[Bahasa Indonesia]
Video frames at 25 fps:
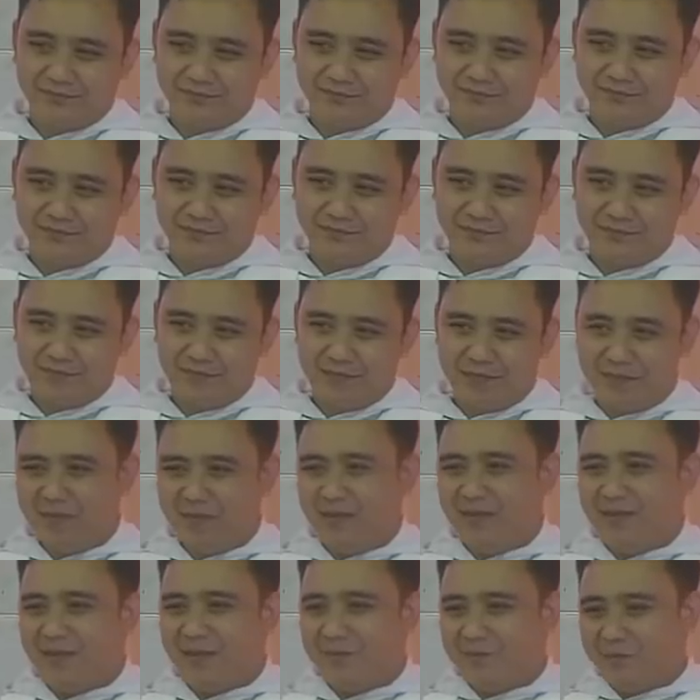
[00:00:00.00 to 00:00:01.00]
Tapi
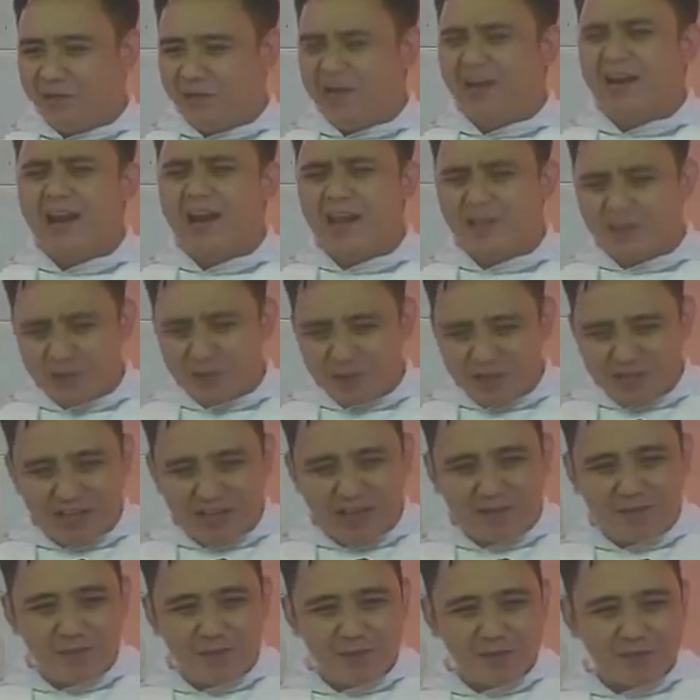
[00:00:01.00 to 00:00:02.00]
kemudian langsung
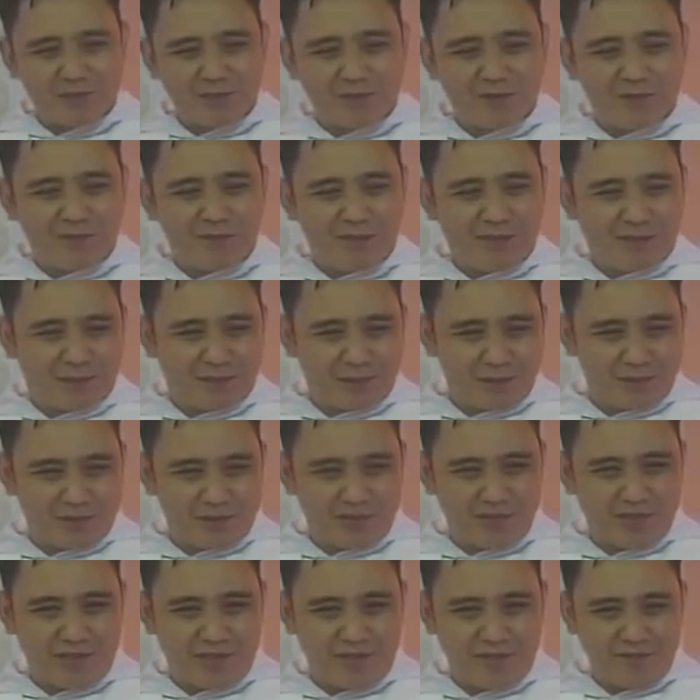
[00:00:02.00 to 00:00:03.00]
disambung sama Petrus ya.
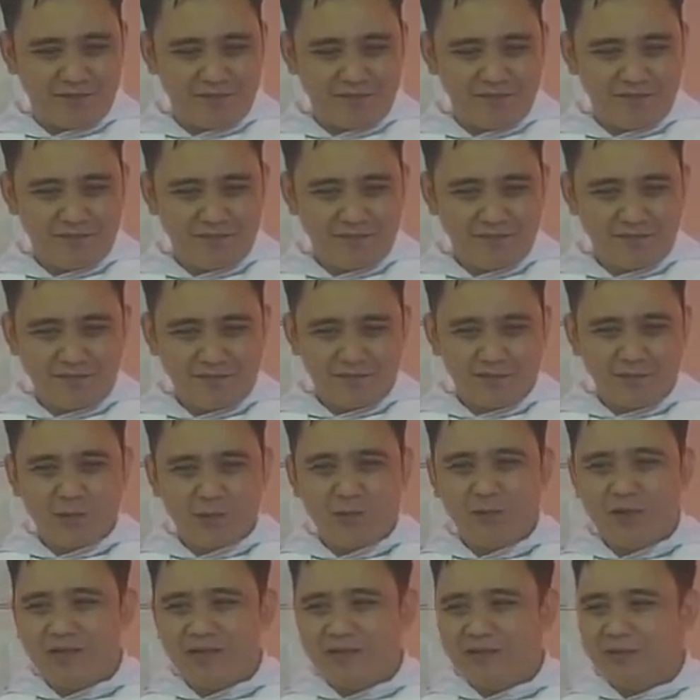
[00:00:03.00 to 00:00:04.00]

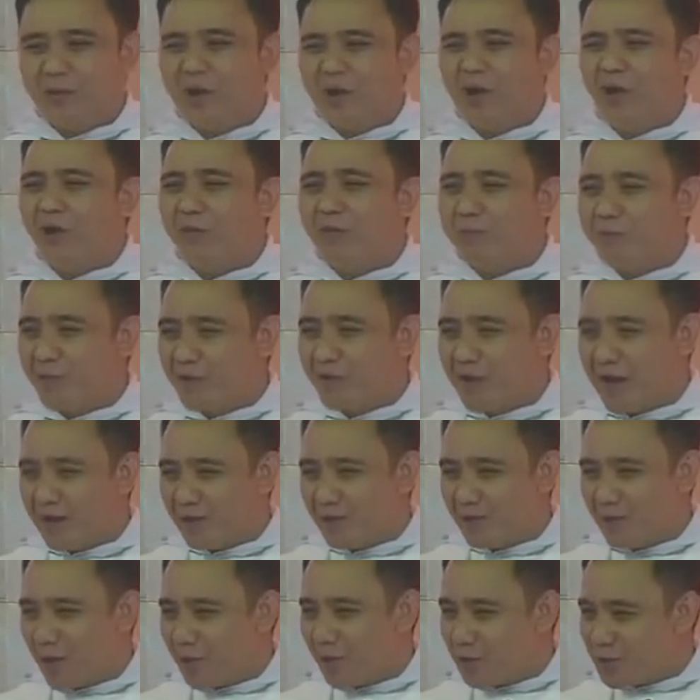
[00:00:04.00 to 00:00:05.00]
Tuhan walaupun aku
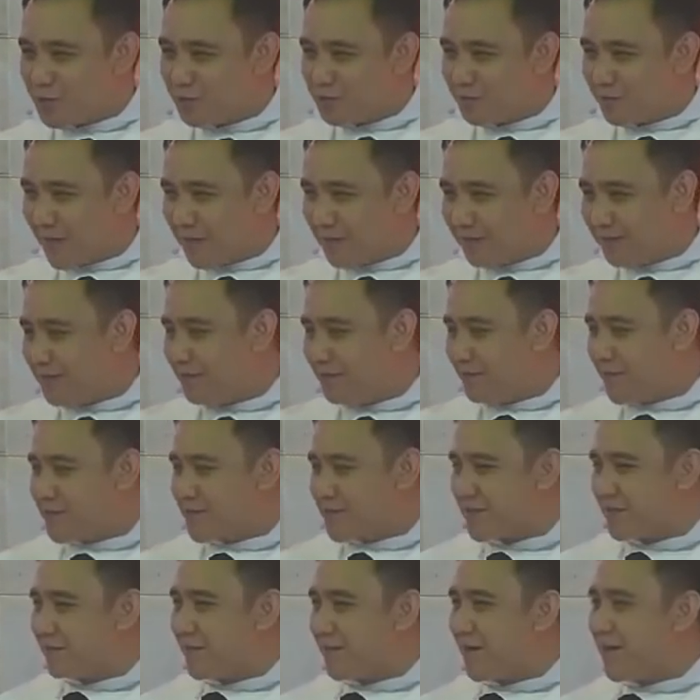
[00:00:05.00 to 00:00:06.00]
harus mati
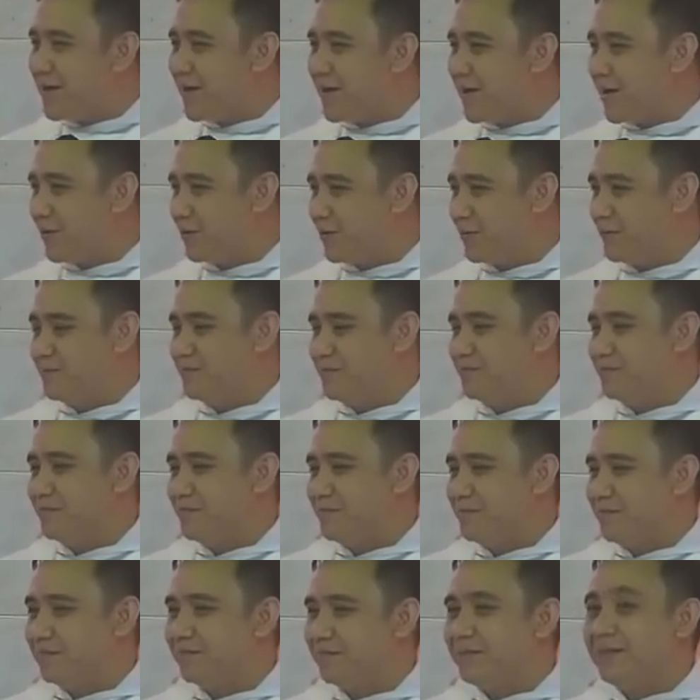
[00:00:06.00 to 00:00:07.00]
bersama engkau.
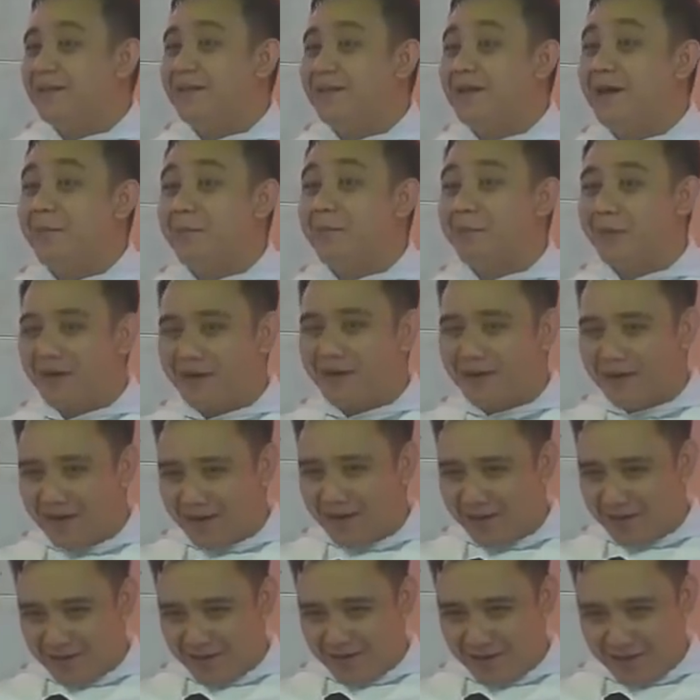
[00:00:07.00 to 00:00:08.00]
Tidak pernah
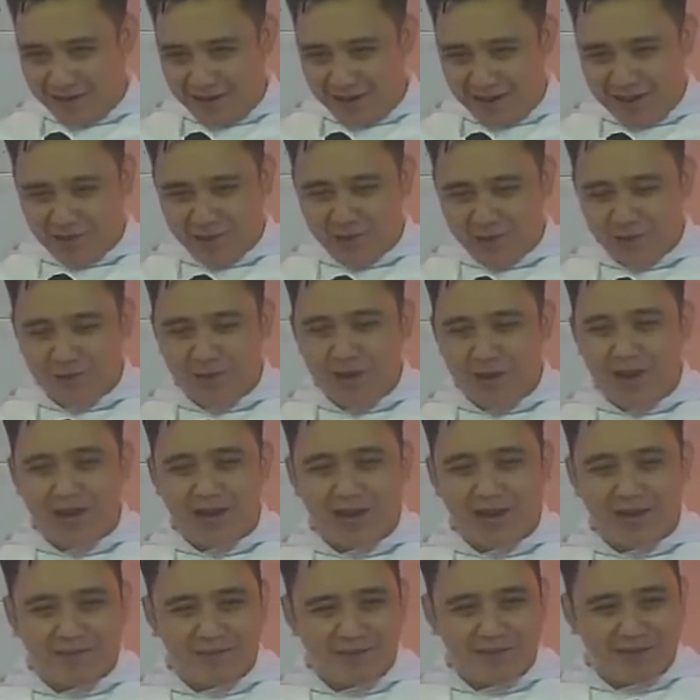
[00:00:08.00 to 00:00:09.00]
aku akan
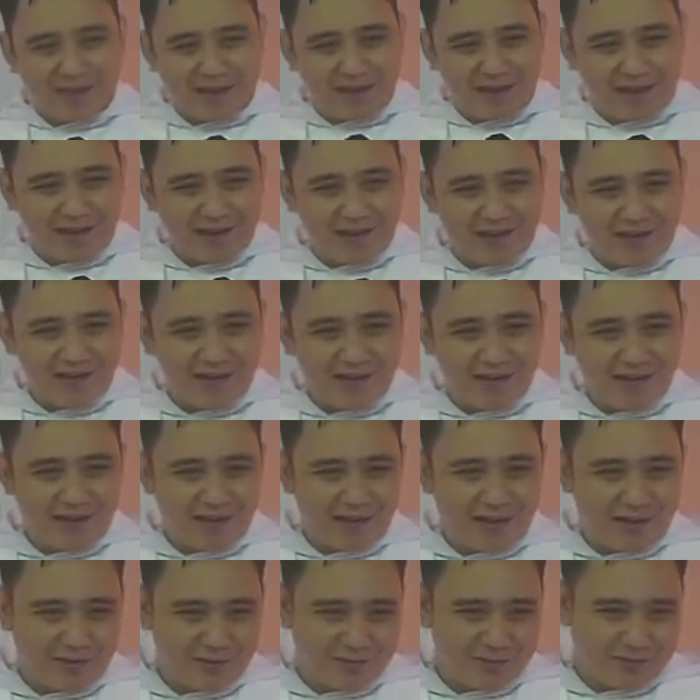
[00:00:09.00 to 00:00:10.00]
menyangkal engkau.
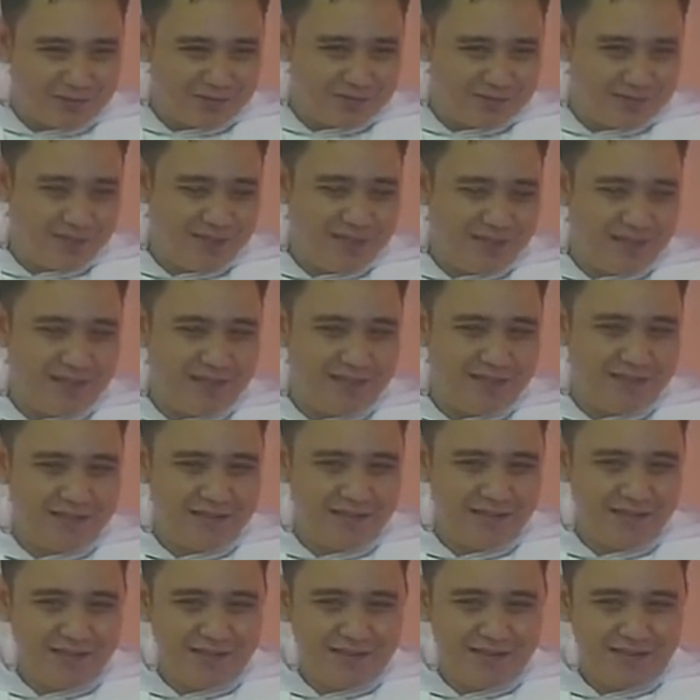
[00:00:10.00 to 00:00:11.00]
Oh, iya.
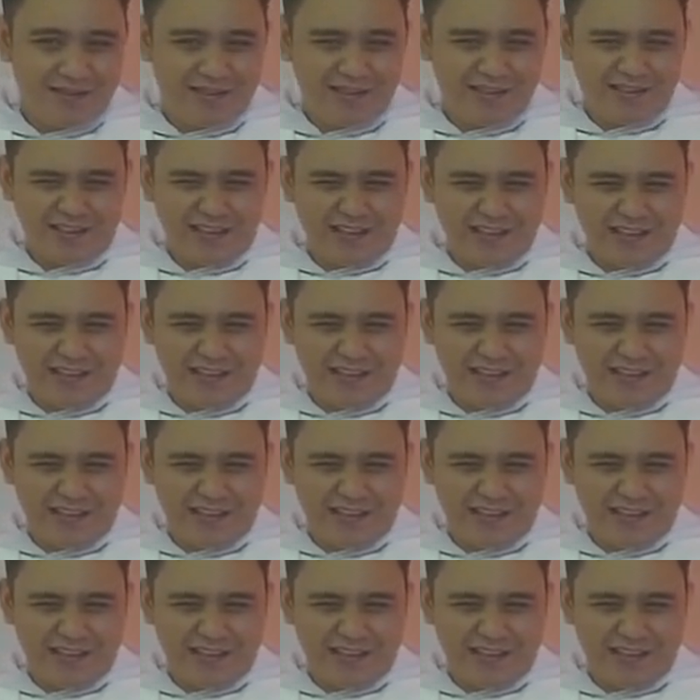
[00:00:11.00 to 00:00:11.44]
Jadi kita lihat